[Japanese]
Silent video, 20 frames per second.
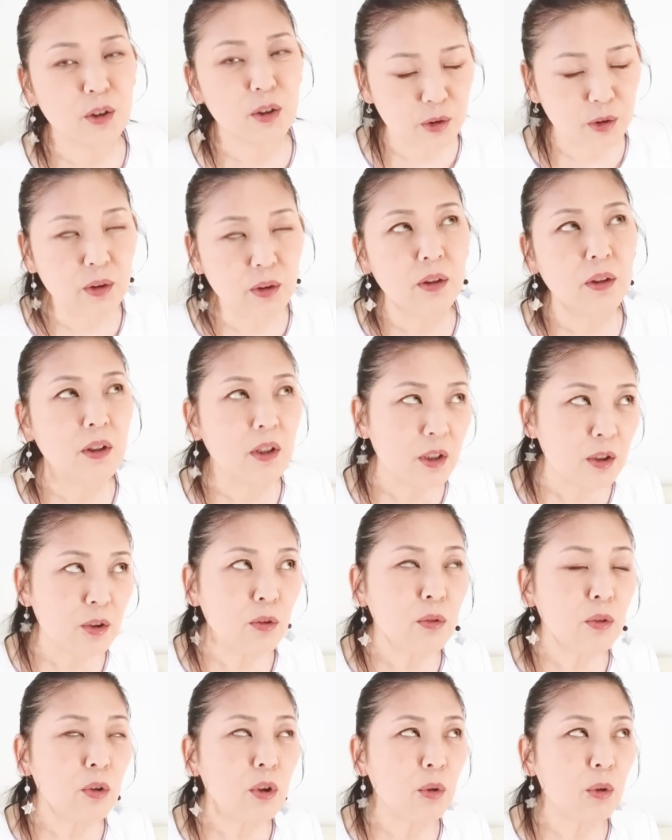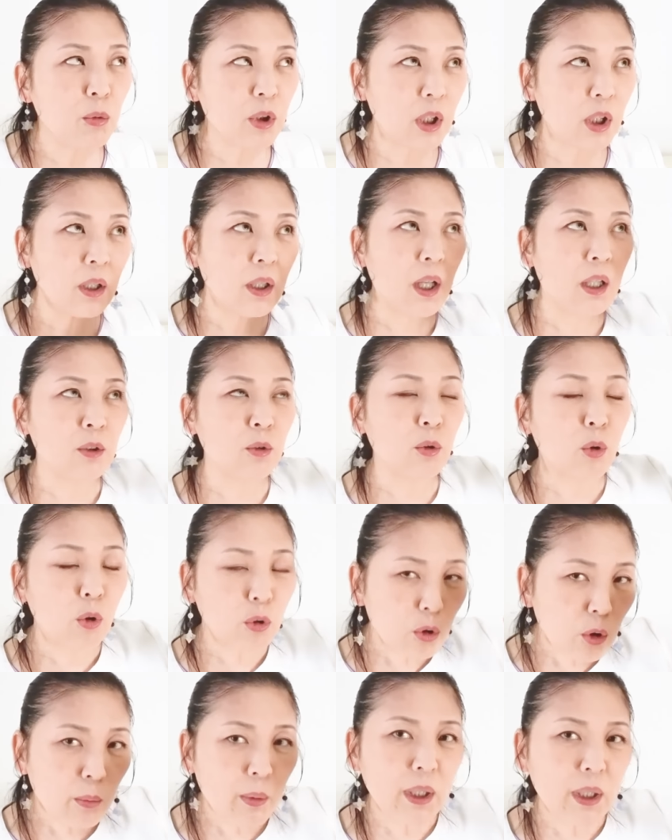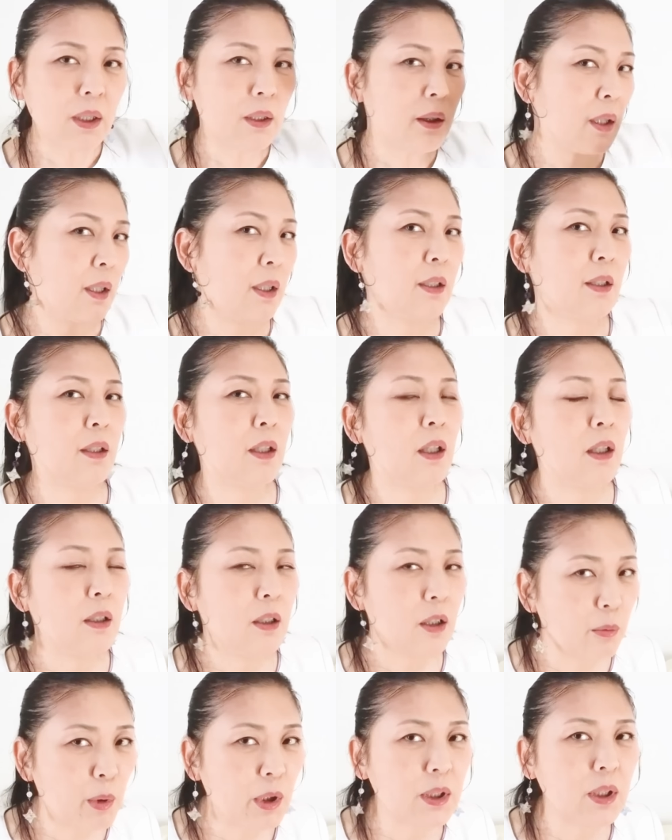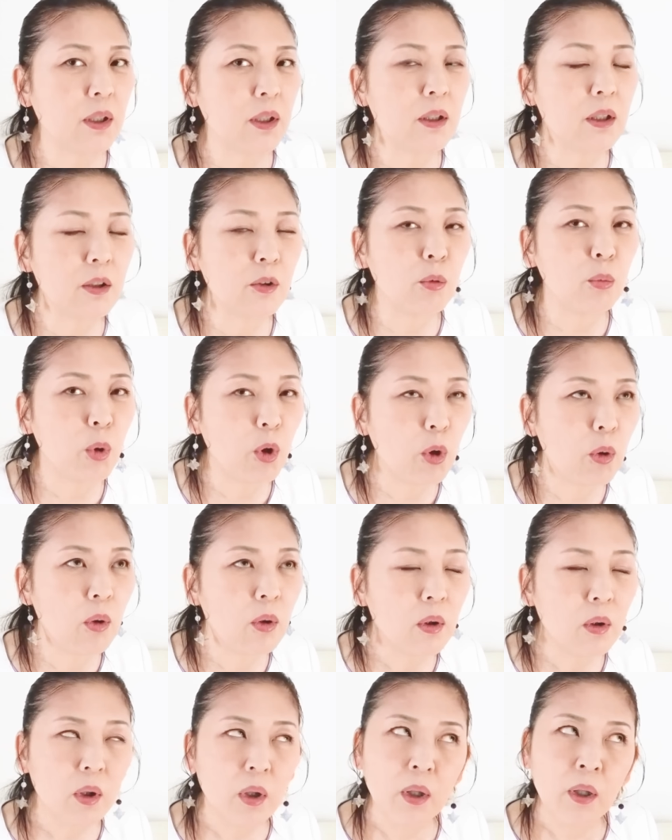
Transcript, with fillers: うん。その時もね、あの、言葉で流れてきませんけども、